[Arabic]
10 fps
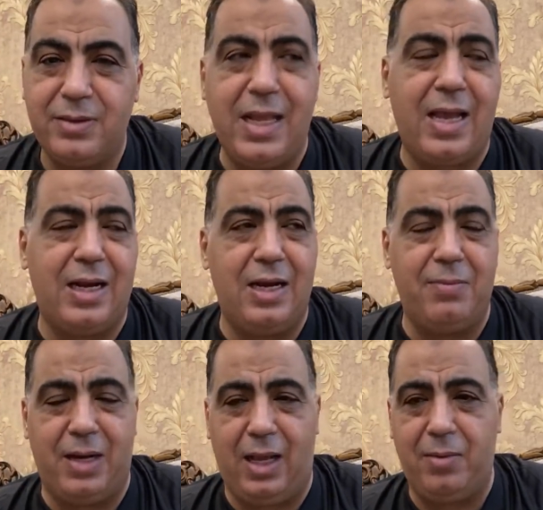داخل
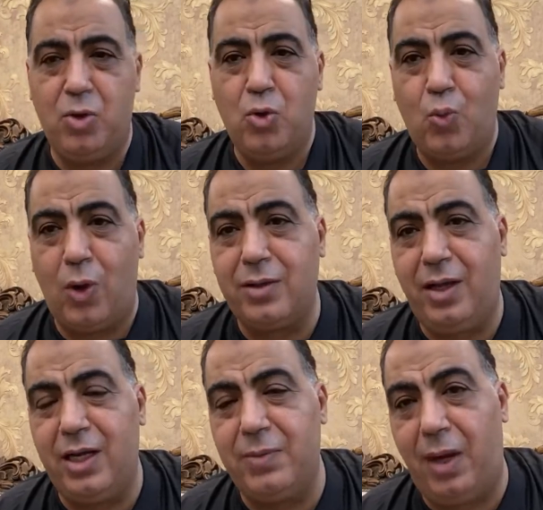الملعب
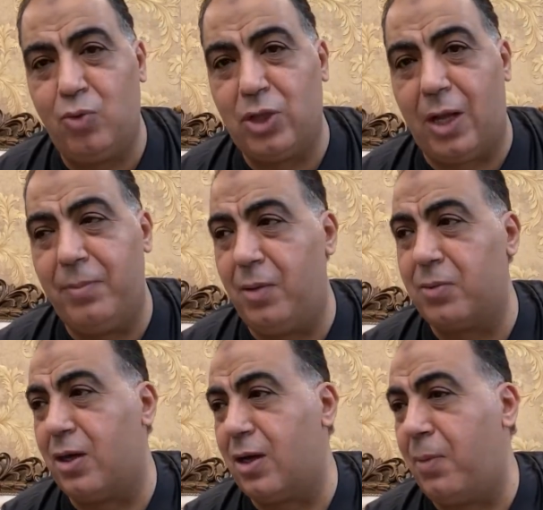واضح ان محمود عبد المنعم
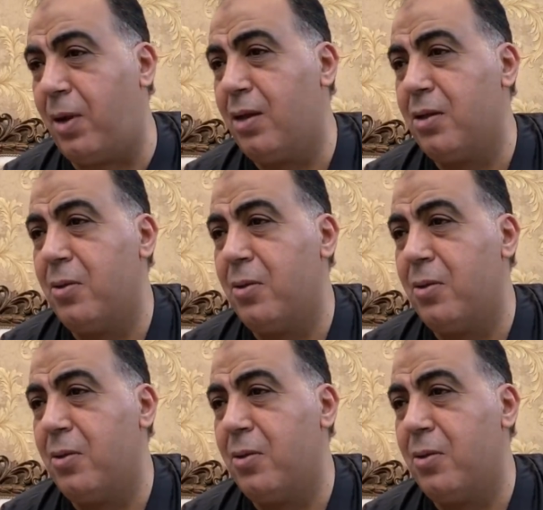كهربا